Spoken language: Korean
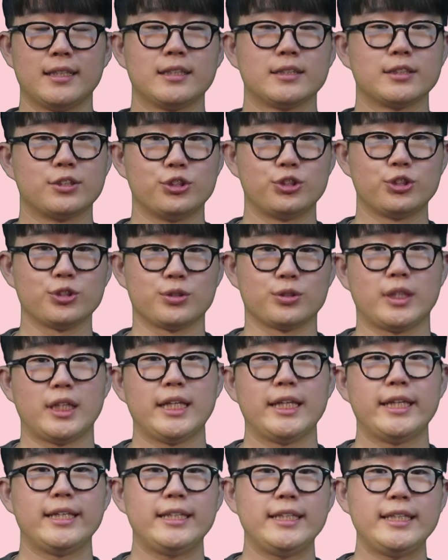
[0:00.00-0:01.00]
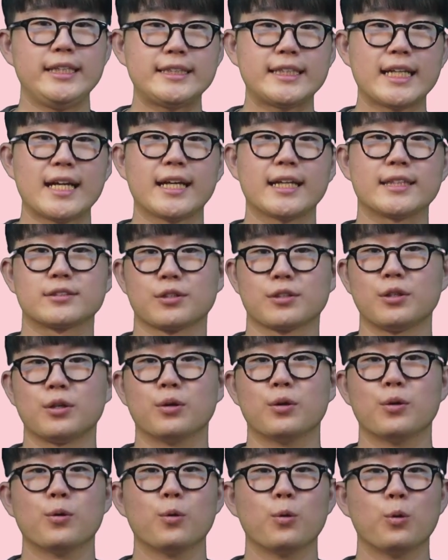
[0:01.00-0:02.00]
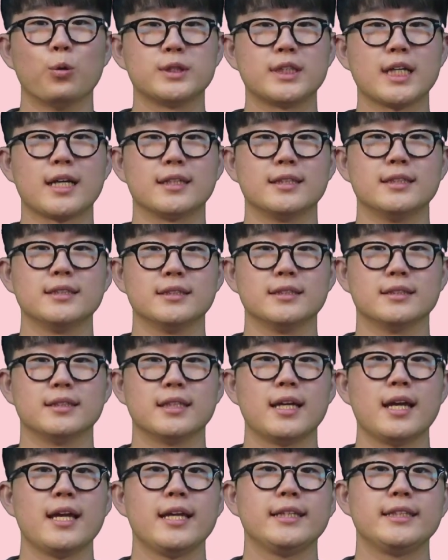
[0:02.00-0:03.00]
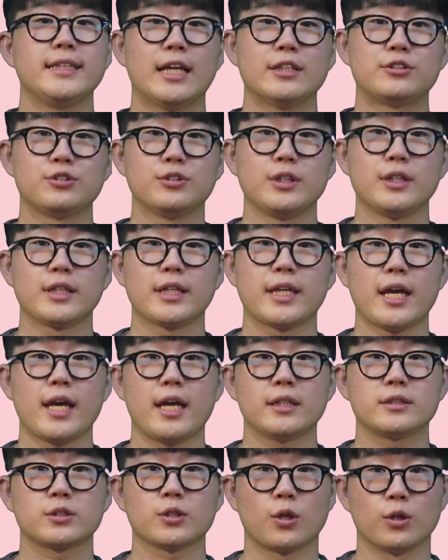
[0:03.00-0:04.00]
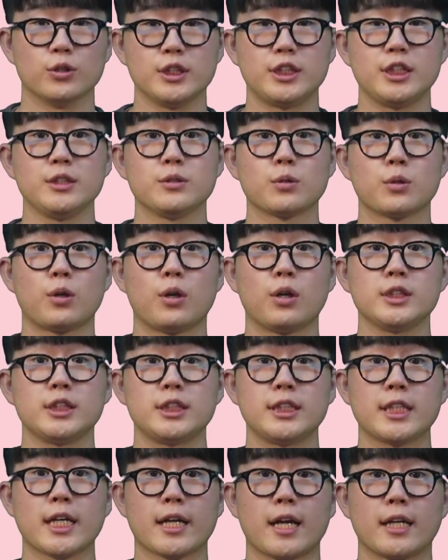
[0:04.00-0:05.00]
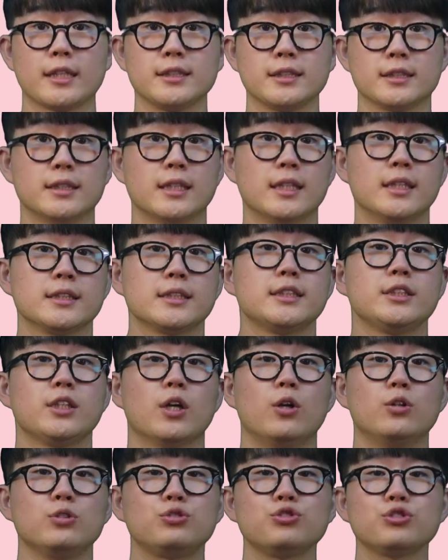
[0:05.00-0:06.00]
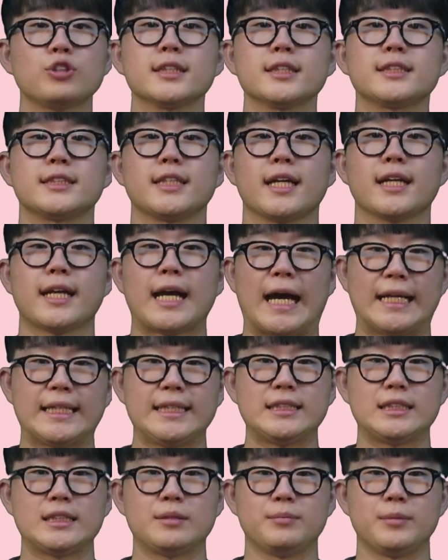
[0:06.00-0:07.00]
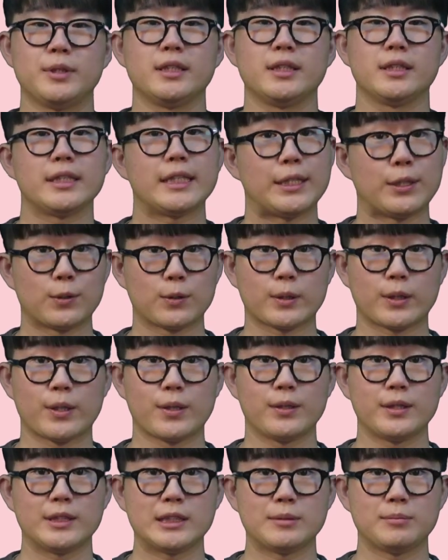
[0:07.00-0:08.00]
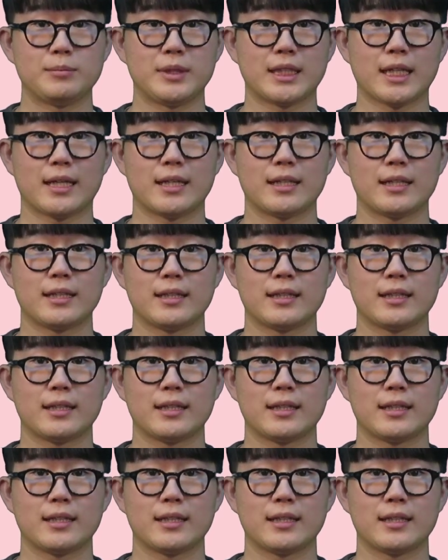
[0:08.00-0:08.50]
그 중 2장에서 5장은 예수님께 전신으로 헌신하라는 그 12가지의 가르침이 기록되어 있습니다.